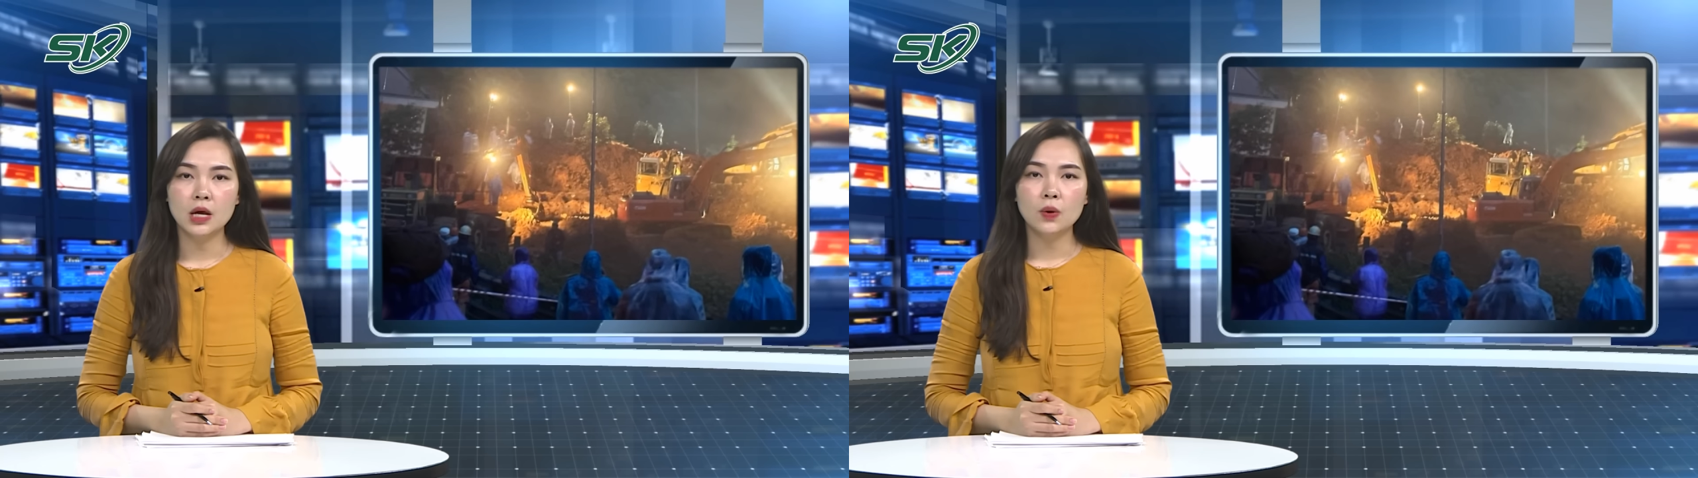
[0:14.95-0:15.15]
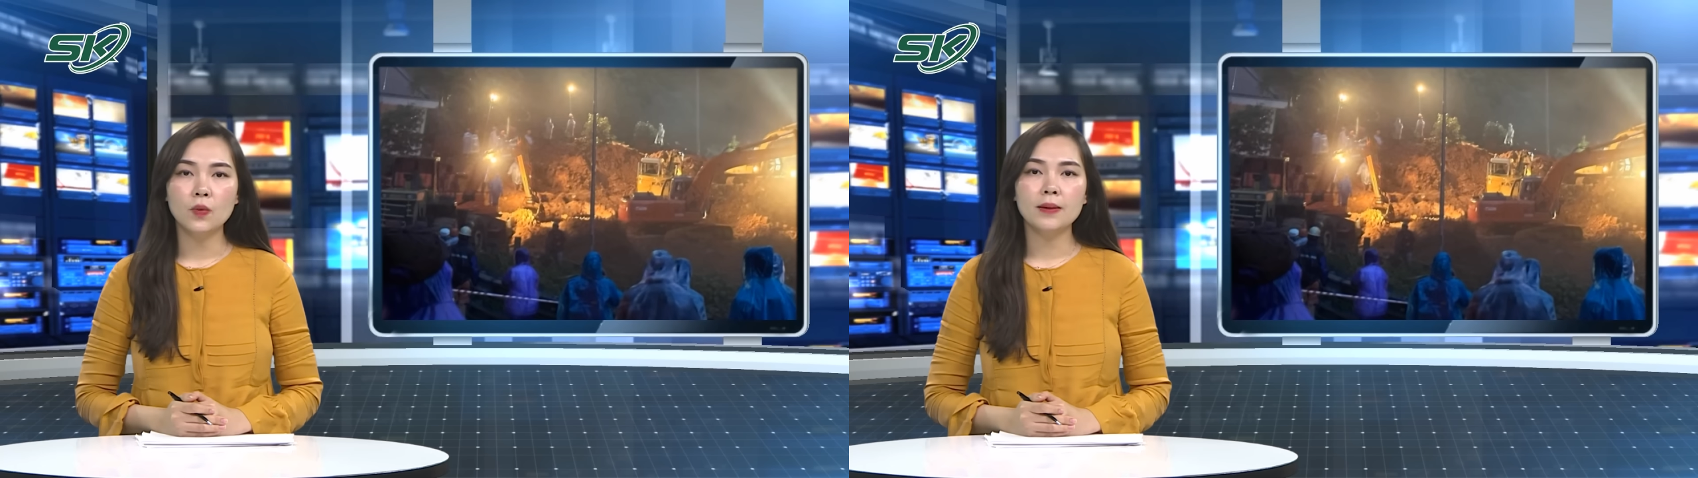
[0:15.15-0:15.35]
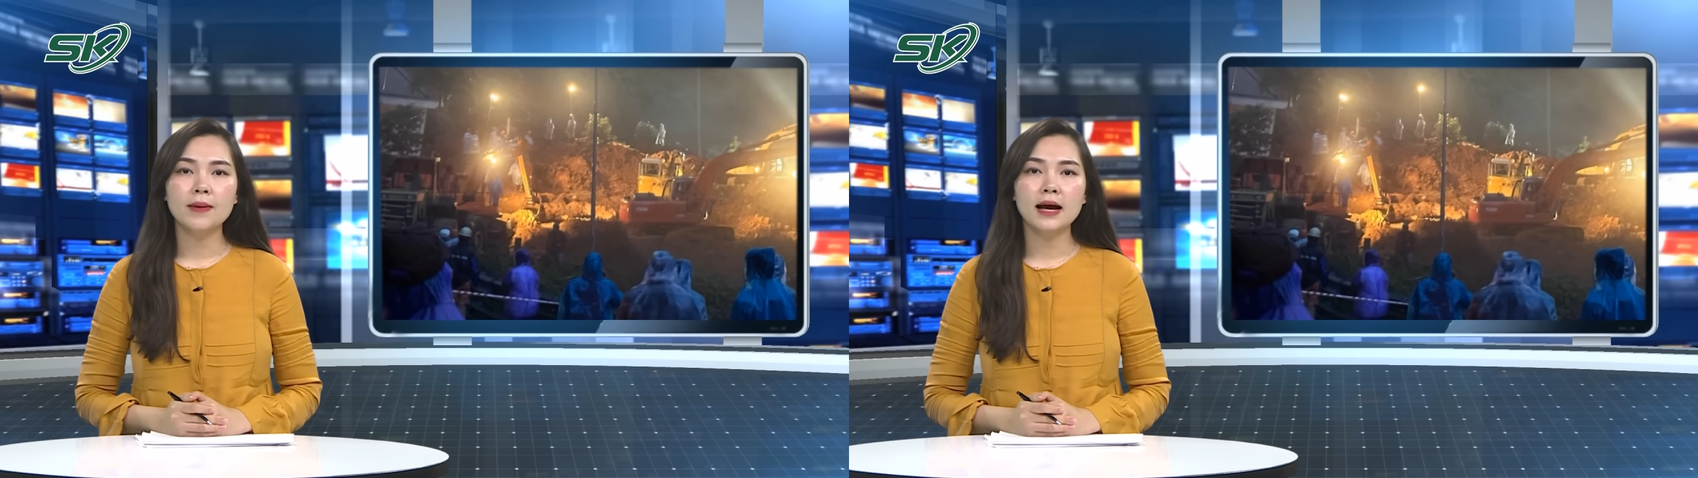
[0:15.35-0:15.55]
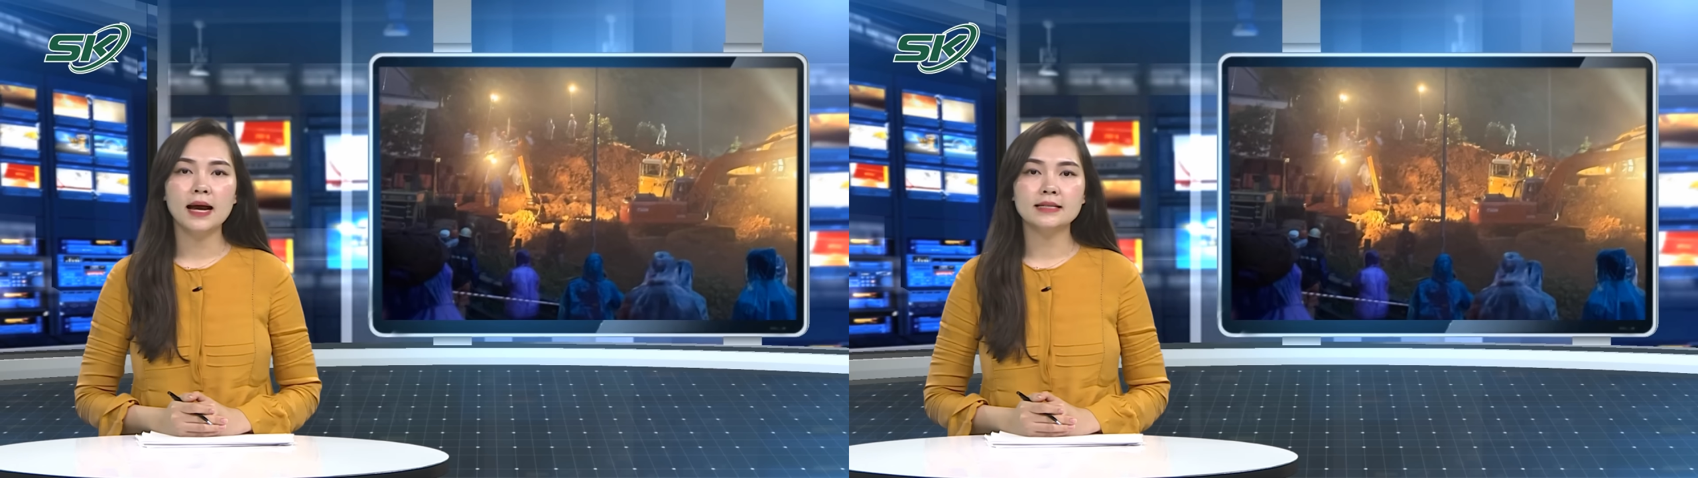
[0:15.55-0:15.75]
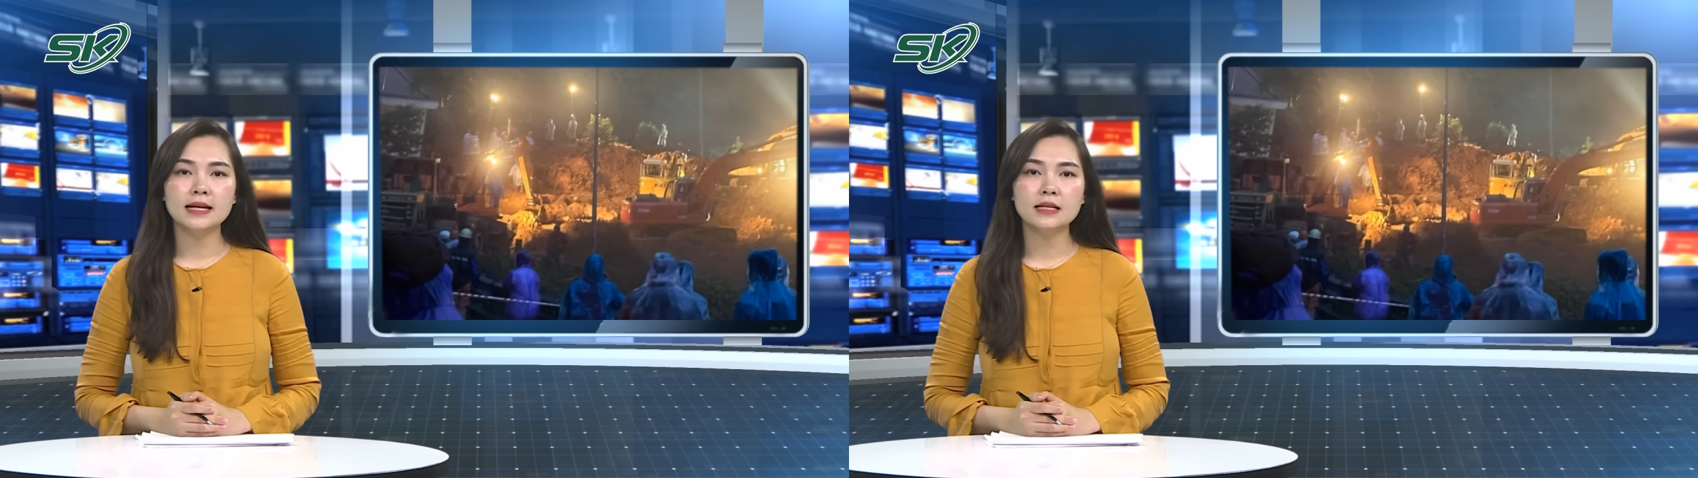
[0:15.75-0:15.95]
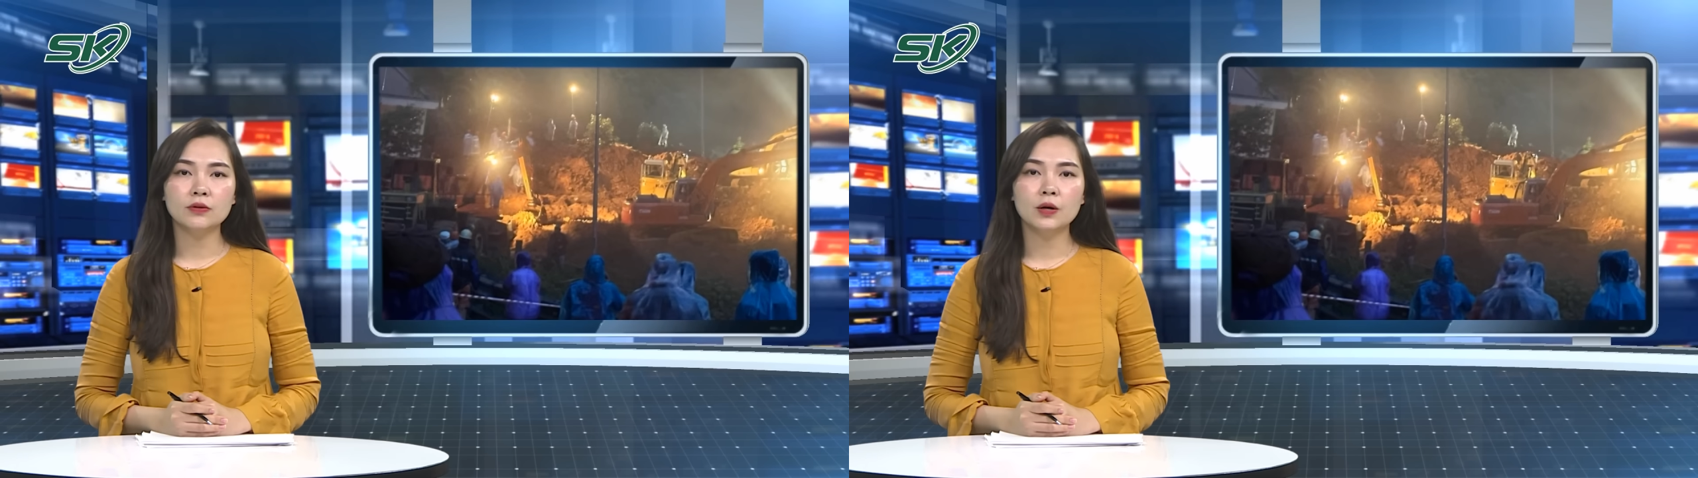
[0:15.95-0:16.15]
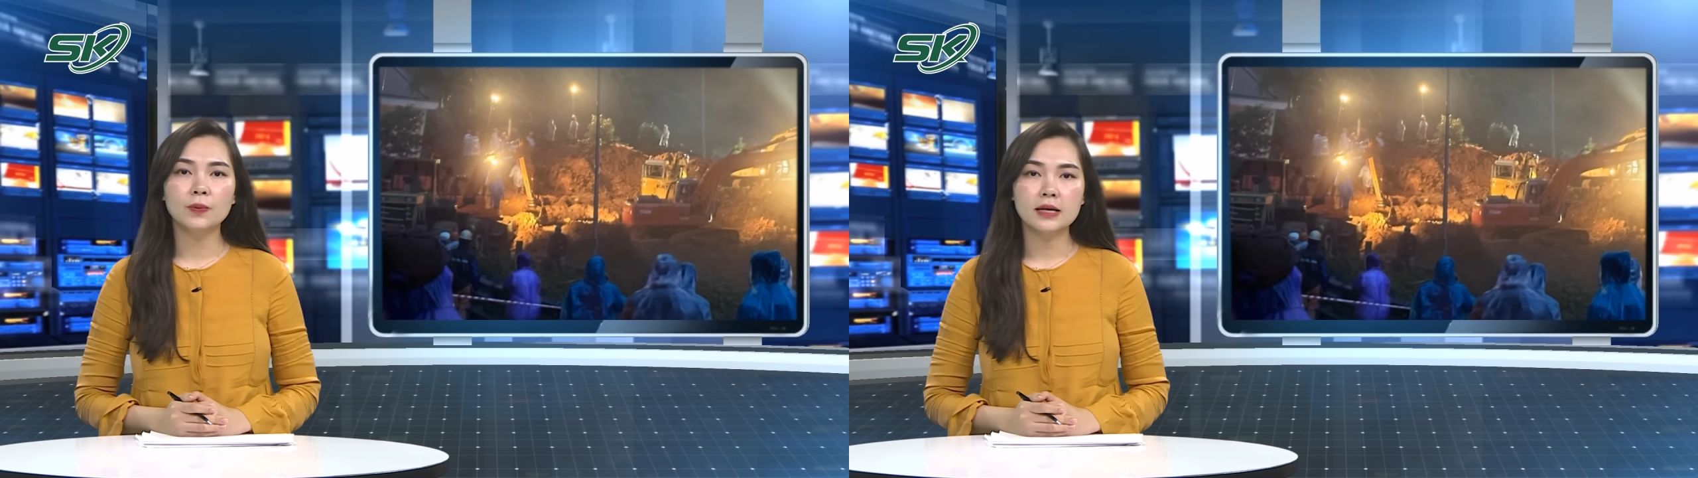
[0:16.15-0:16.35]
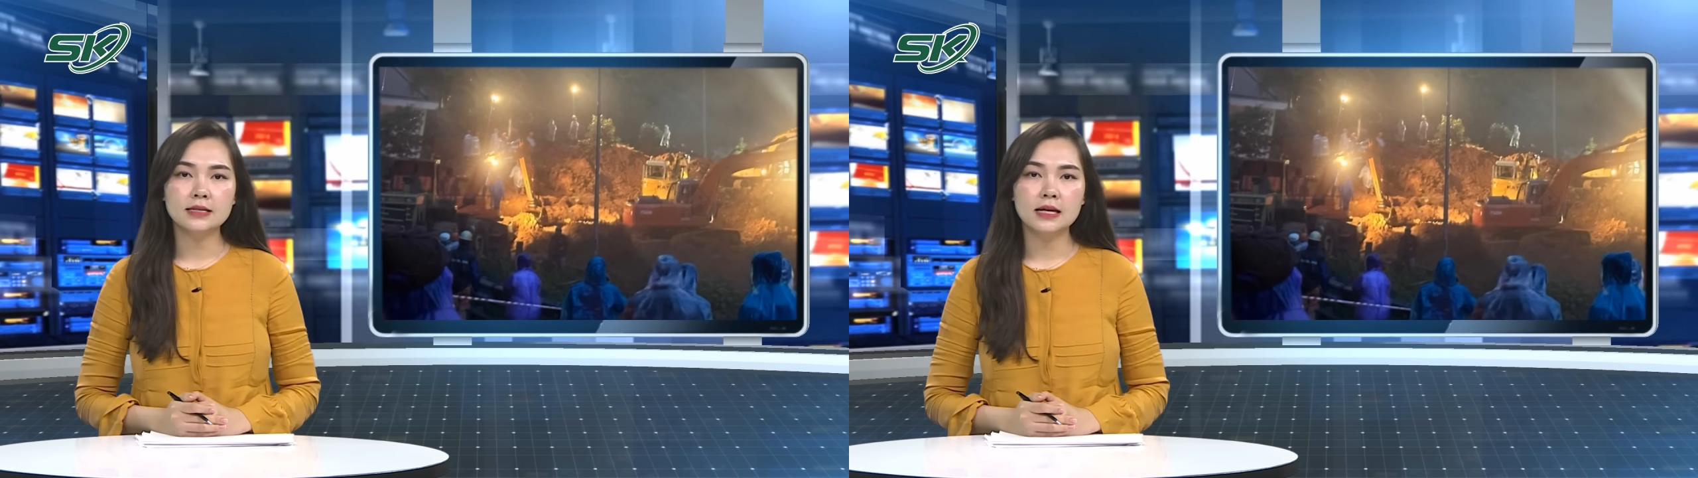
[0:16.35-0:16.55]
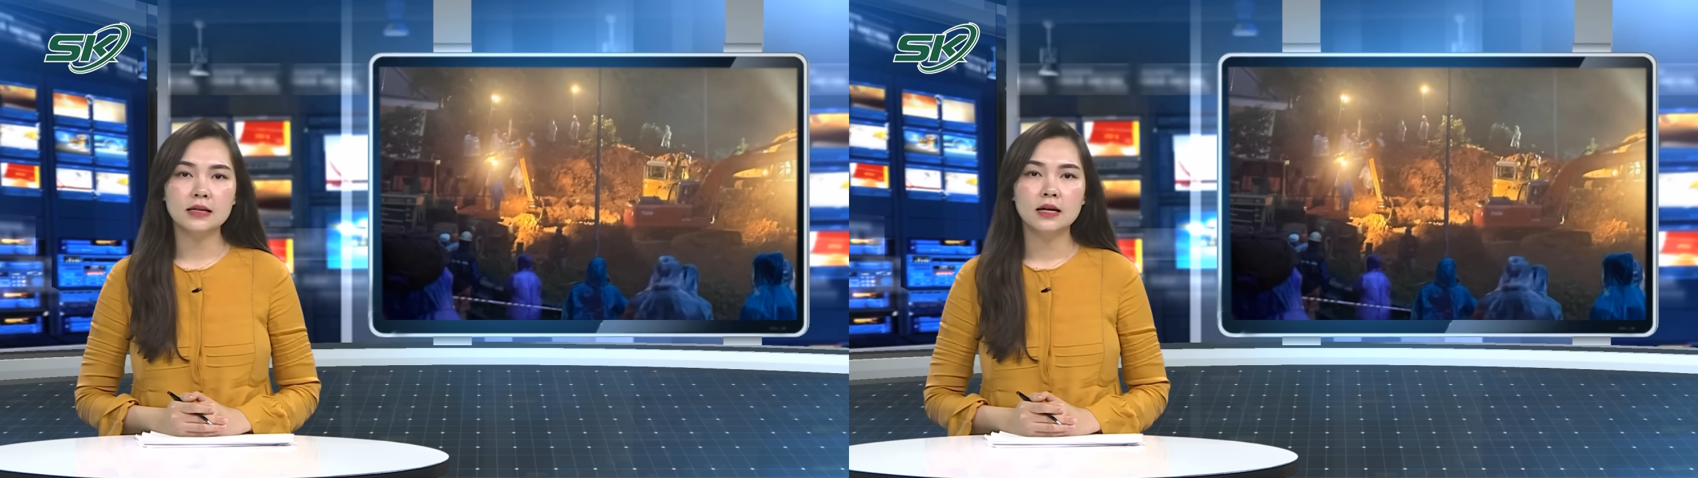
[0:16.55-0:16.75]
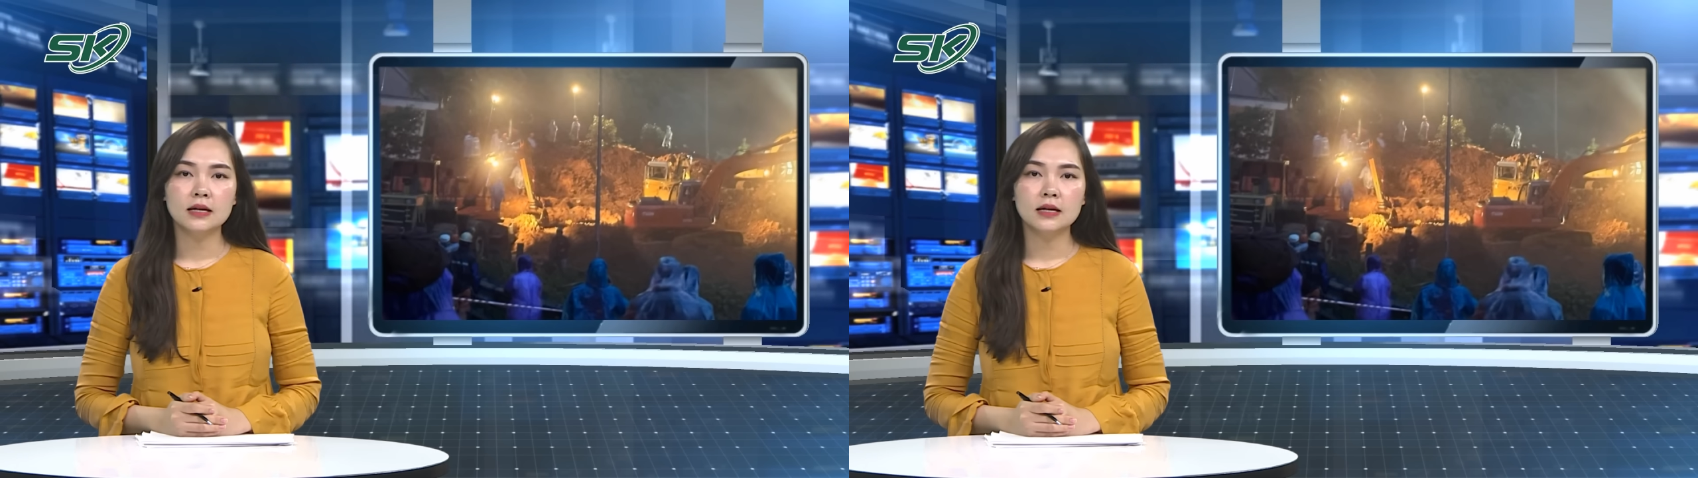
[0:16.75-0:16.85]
ngoài ba cảnh sát giao thông hy sinh